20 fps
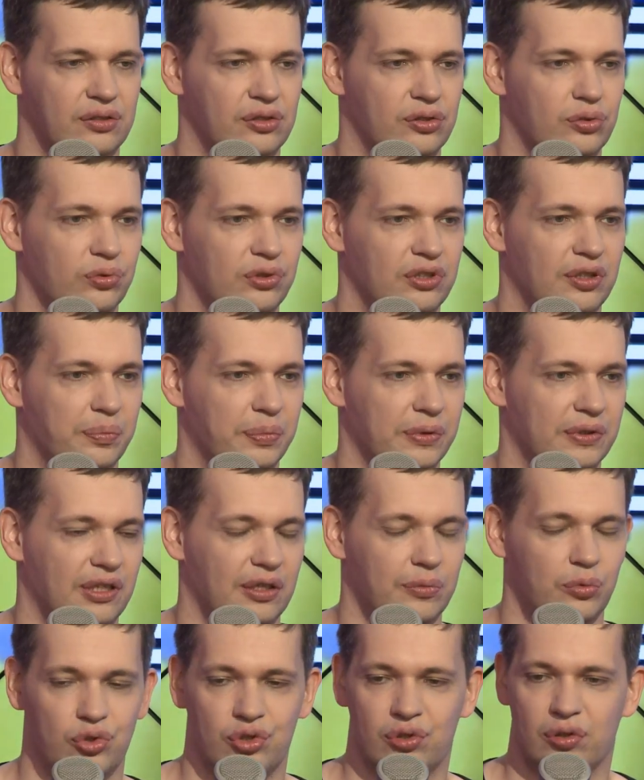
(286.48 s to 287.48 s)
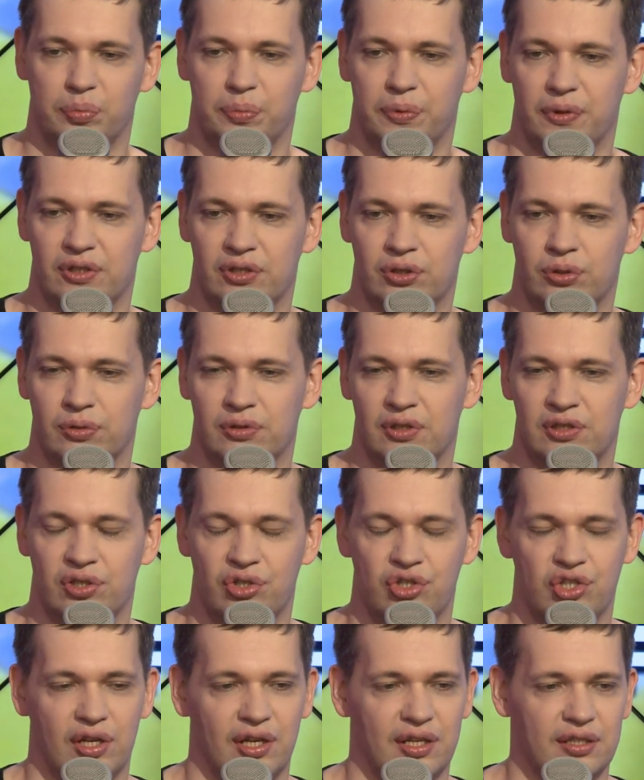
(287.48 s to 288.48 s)
судя по тому, что происходит
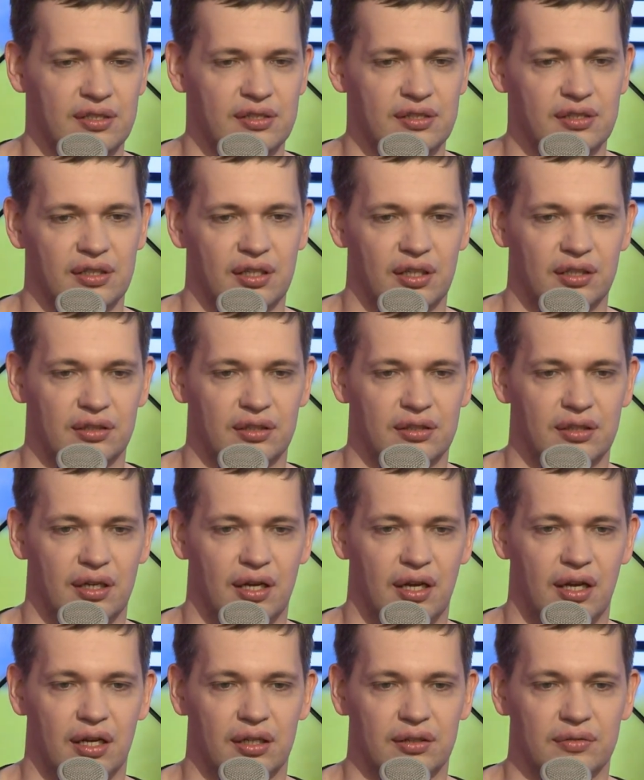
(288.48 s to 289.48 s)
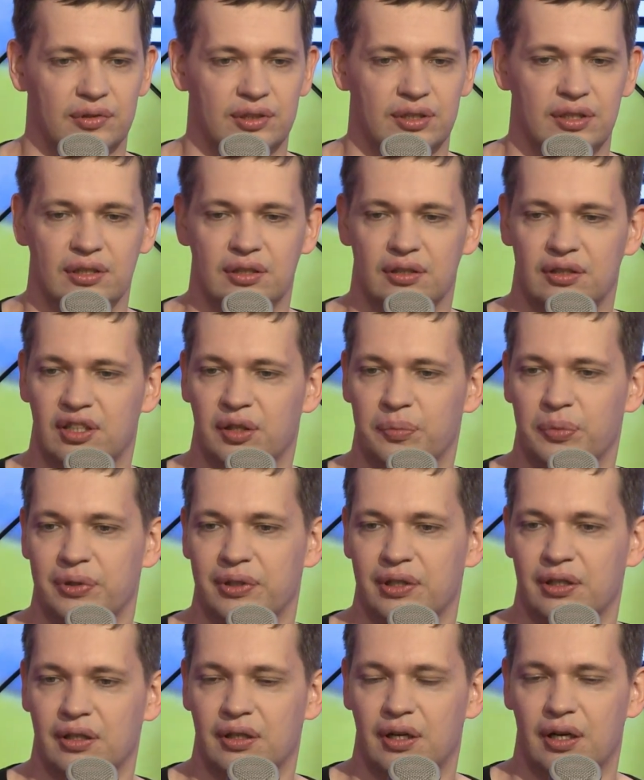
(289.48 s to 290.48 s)
сейчас, когда «Зенит» где бы
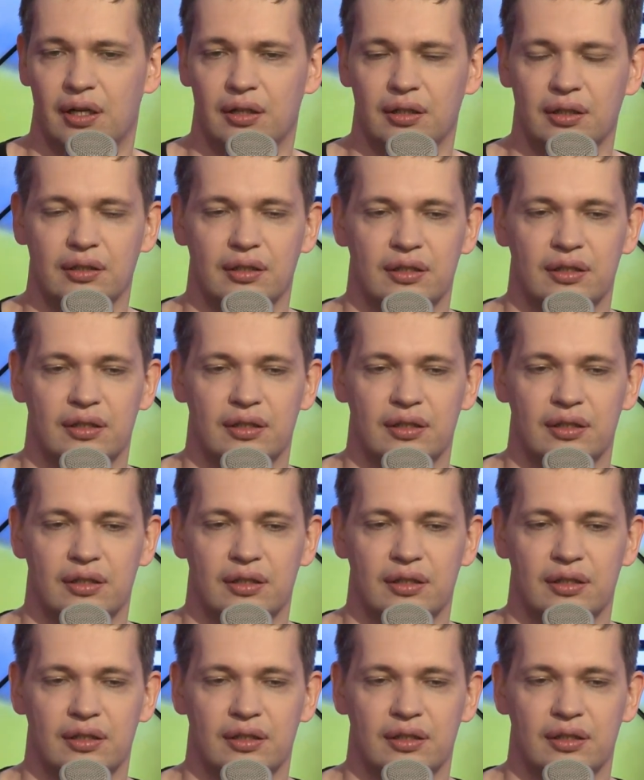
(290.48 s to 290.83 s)
ни играл,